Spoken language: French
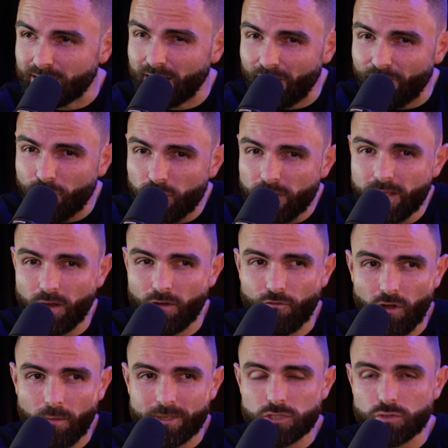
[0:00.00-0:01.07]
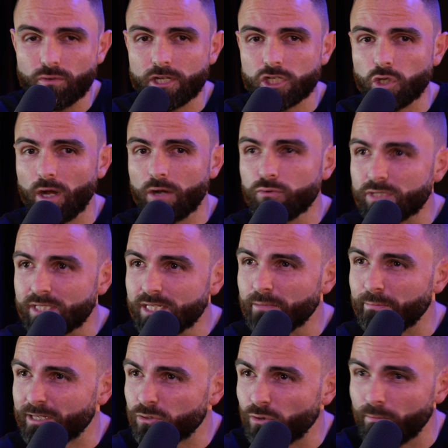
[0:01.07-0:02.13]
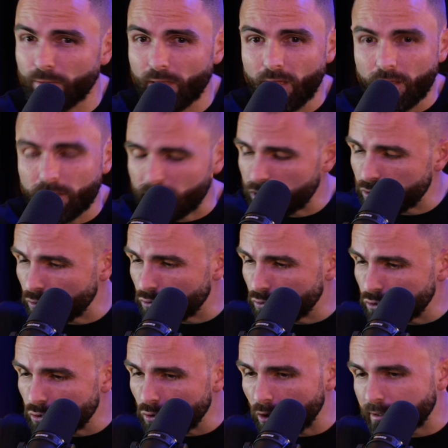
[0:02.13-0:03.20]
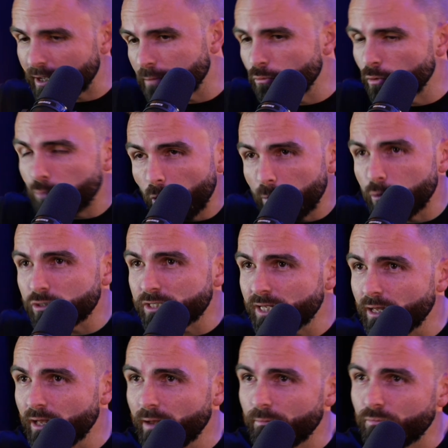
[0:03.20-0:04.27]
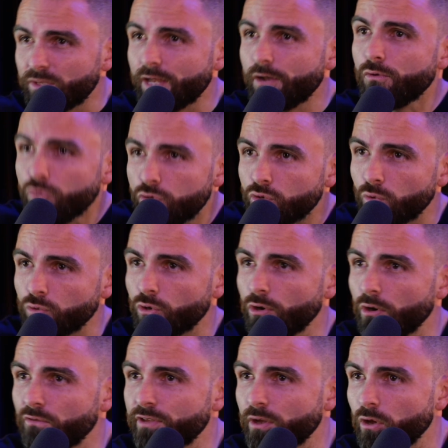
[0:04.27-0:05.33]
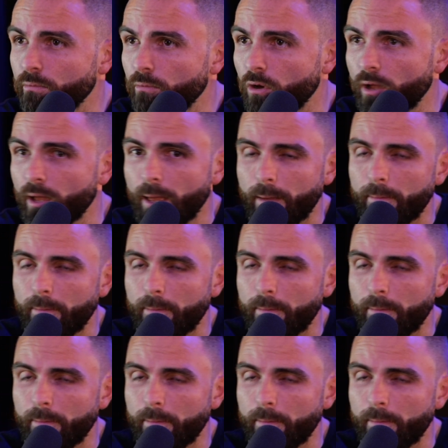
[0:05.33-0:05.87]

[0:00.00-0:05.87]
C'est de la folie. En formation, les gens hallucinent parce qu'ils sont toujours en train de me proposer des luttes contre l'environnement.